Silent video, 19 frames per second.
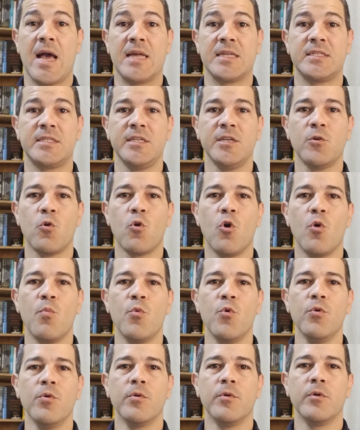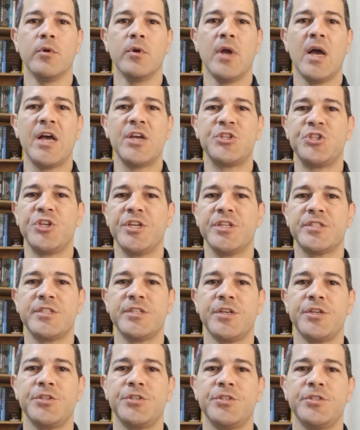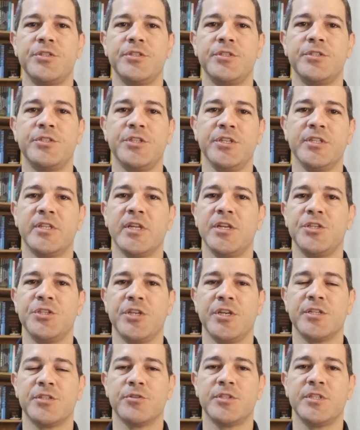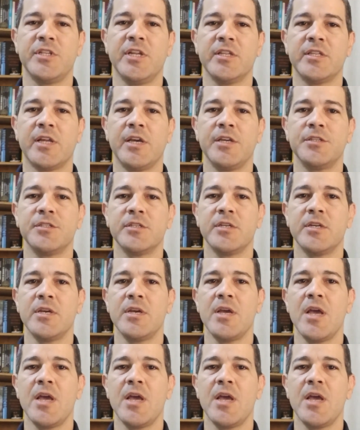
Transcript: assim como agências de inteligência ocidentais